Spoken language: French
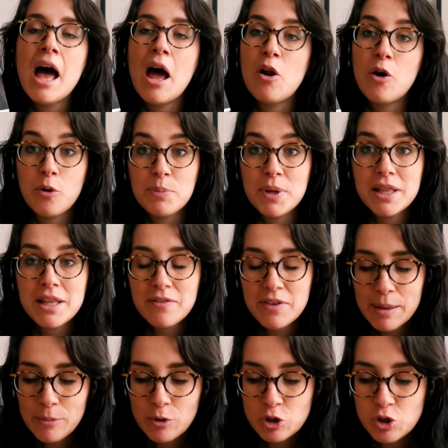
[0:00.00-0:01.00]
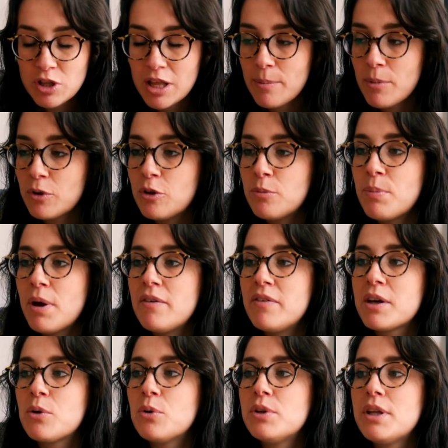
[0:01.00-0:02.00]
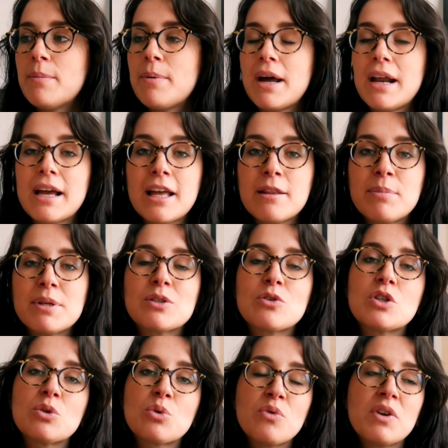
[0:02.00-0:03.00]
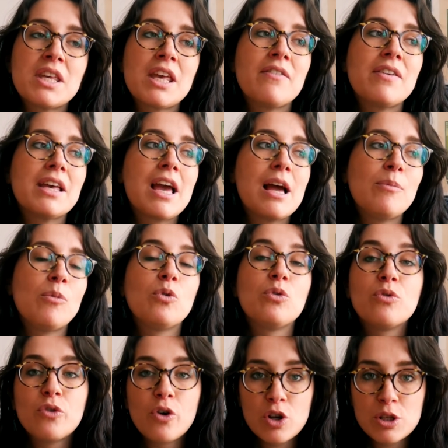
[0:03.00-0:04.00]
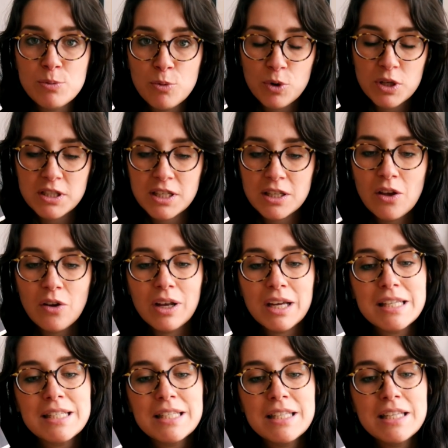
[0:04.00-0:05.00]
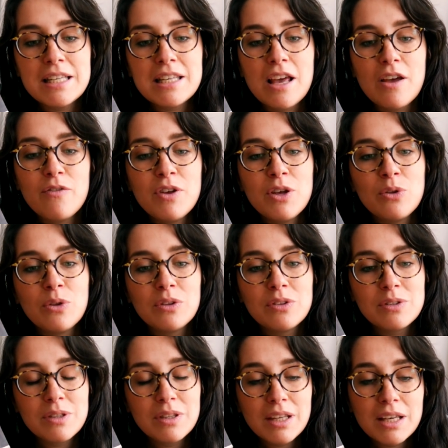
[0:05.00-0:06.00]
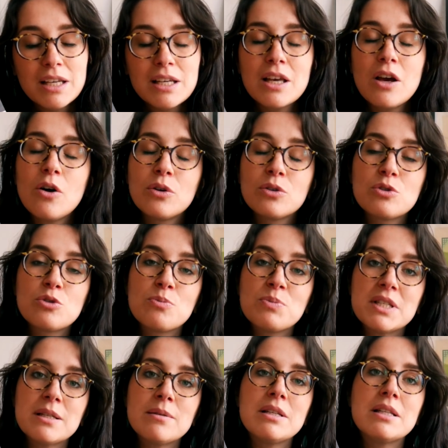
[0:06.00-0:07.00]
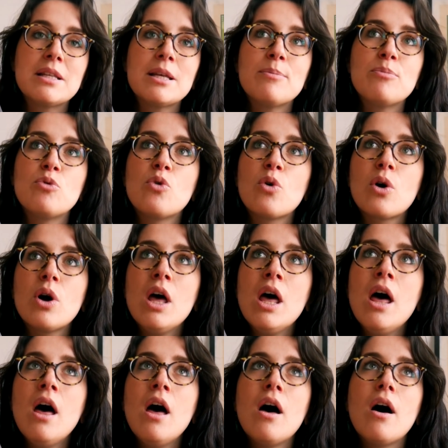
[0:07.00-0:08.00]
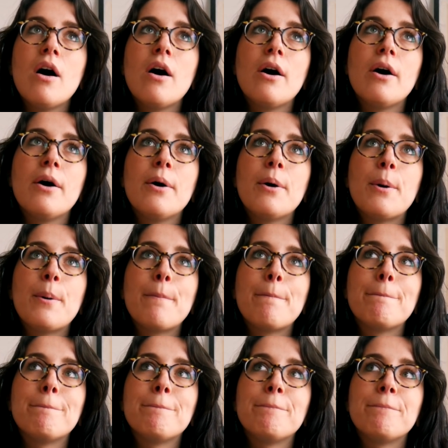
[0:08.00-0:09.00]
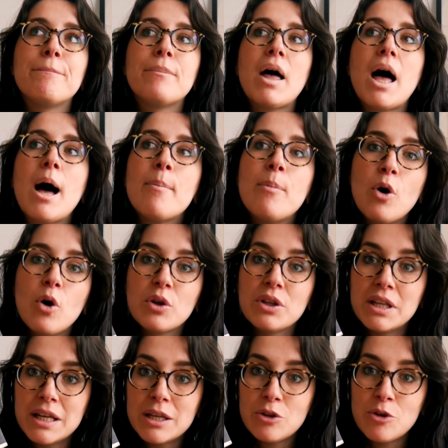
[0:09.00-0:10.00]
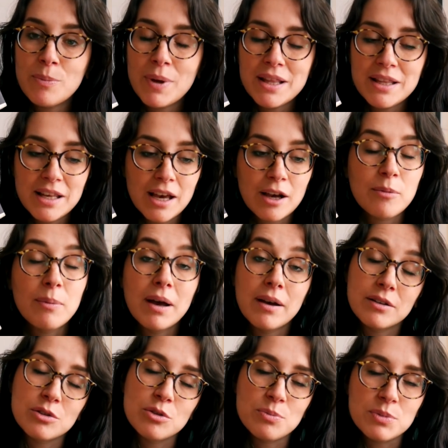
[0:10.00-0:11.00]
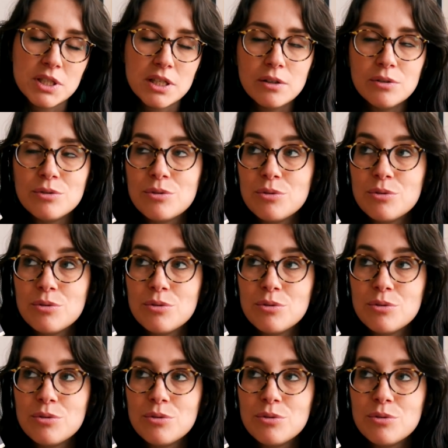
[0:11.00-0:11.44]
Alors bien évidemment je n'abandonne pas avec Oda Barracade parce que j'ai trouvé qu'il y avait également une force poétique dans le récit, qu'il y avait une très grande subtilité pour euh, aborder de manière bah, subtile du